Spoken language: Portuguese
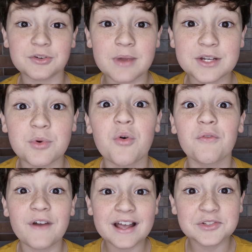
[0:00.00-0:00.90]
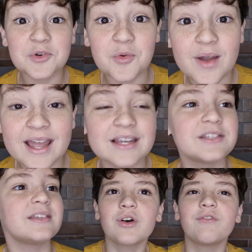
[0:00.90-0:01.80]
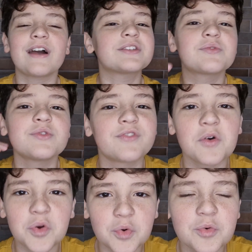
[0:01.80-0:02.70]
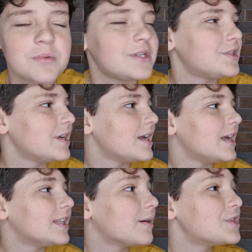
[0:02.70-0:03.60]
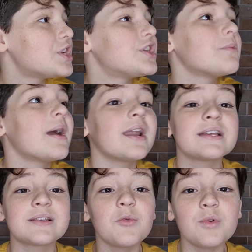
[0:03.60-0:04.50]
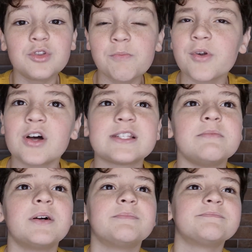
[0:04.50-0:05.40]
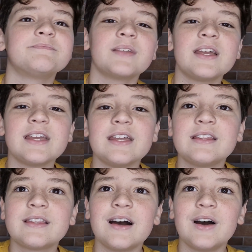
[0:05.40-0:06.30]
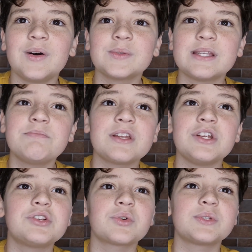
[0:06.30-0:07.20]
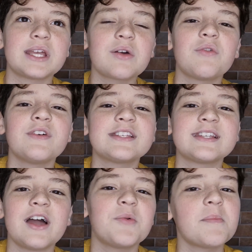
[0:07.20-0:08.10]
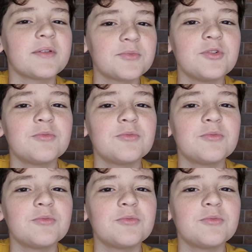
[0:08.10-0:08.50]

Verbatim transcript: mesmo. Eu converso com eles, converso com os fã-clubes. Então a gente tem uma relação muito próxima. Então, sempre que a gente consegue conversar, é um momento muito